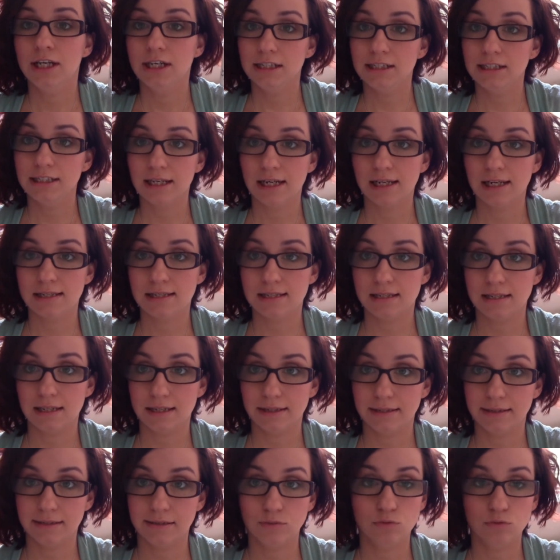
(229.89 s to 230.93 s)
I teraz
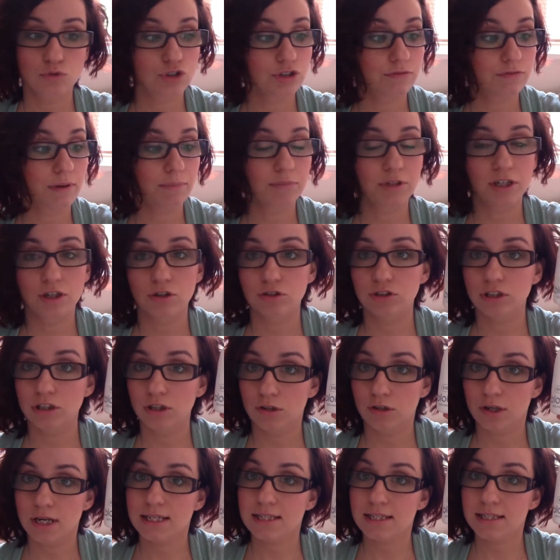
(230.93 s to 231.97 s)
e, używam tego
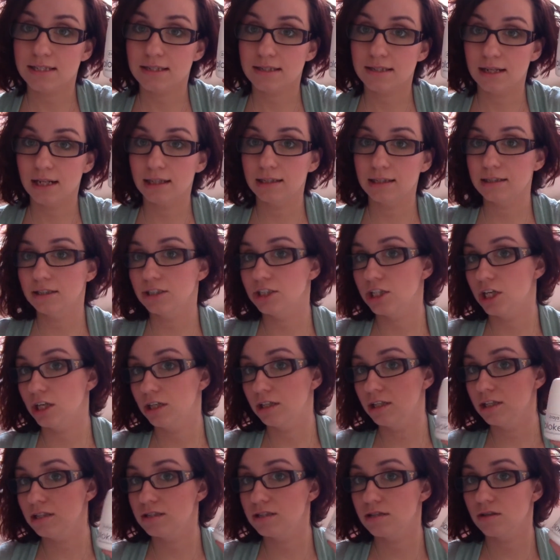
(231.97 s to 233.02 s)
tylko raz na
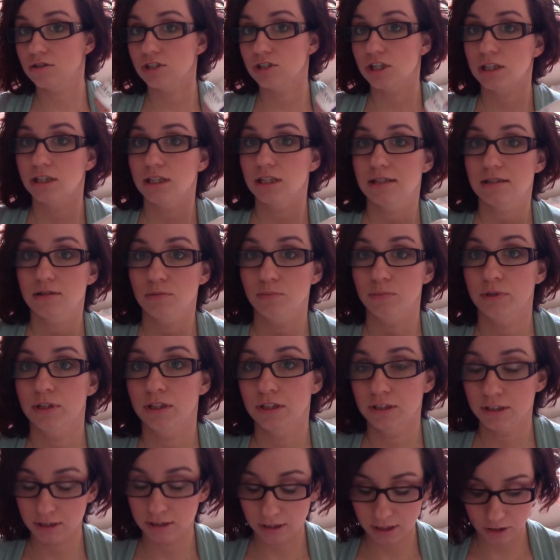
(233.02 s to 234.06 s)
tydzień i codziennie
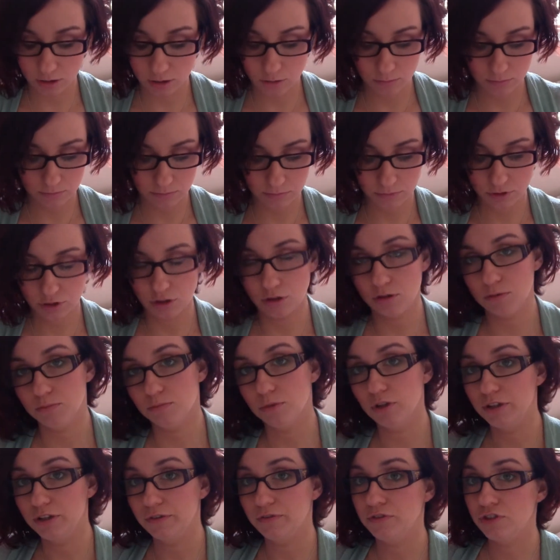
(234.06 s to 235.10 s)
sobie tego, to
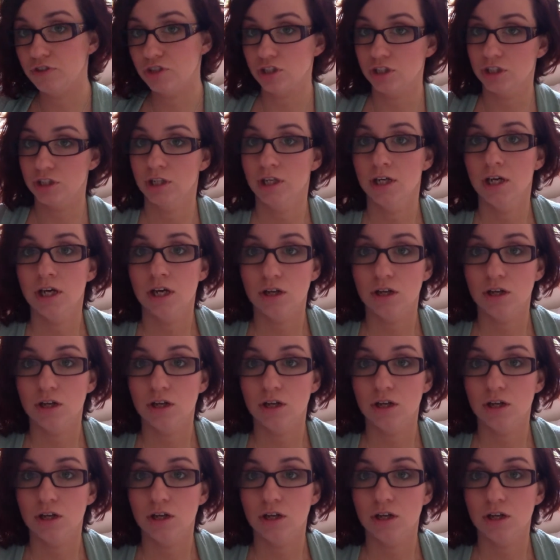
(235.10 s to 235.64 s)
moje Vichy,